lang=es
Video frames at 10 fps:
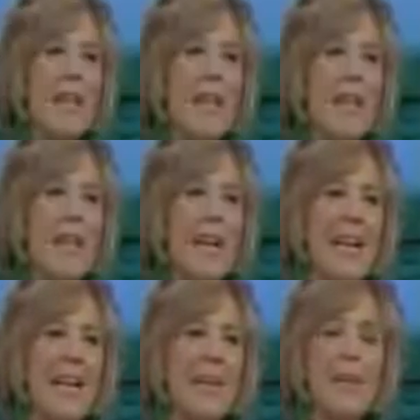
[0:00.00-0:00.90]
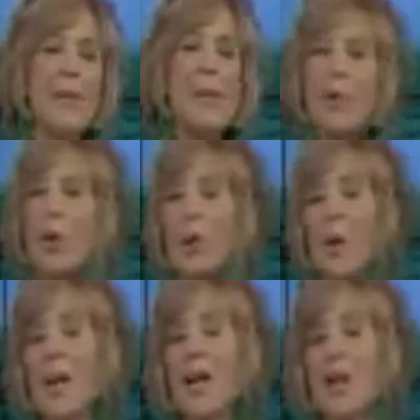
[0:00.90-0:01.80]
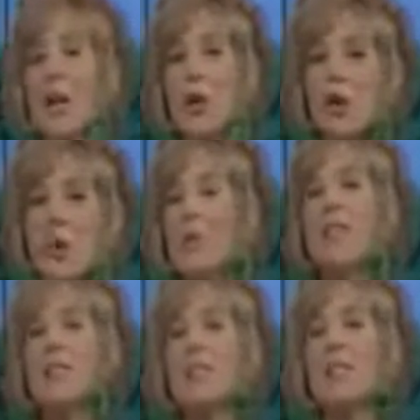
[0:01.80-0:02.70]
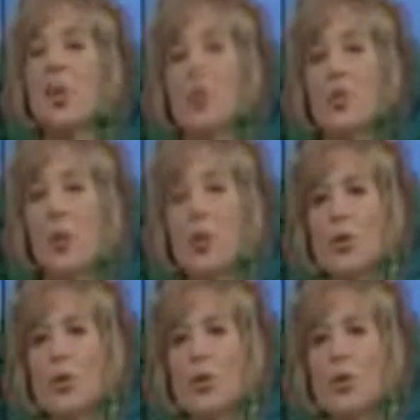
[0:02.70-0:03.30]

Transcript: para andar libre por la playa o solamente en ese circuito?